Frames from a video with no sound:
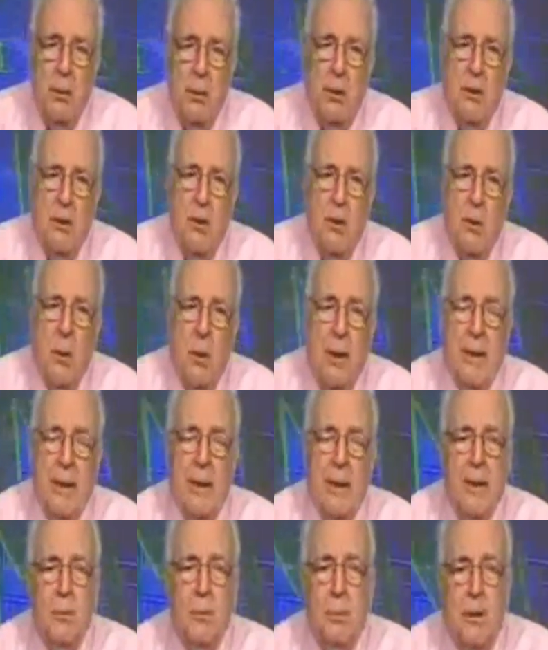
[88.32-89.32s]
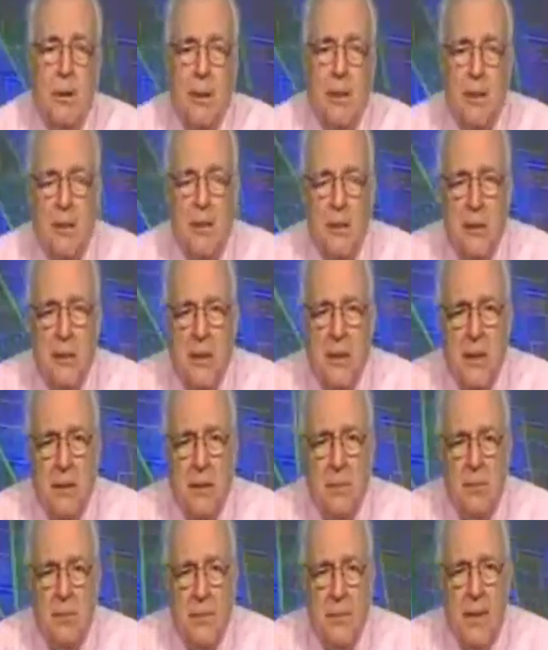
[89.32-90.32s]
poi ci sono altre
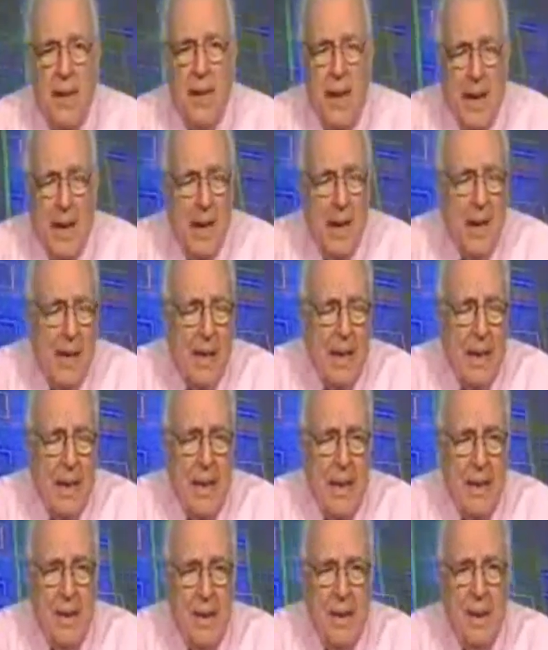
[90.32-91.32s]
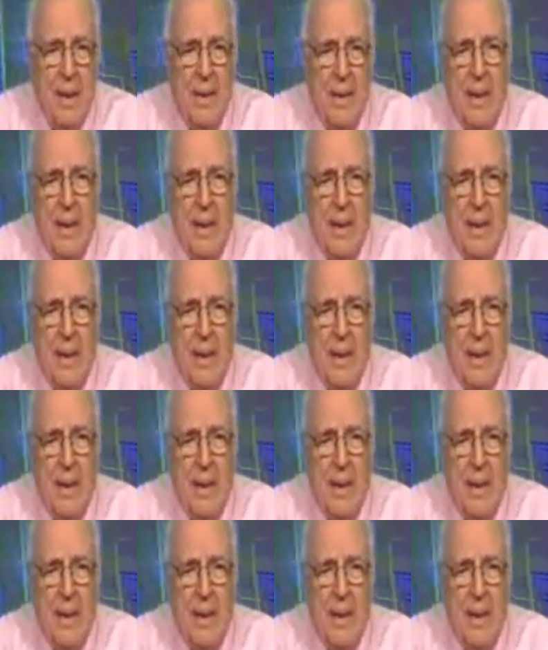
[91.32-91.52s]
espressioni anche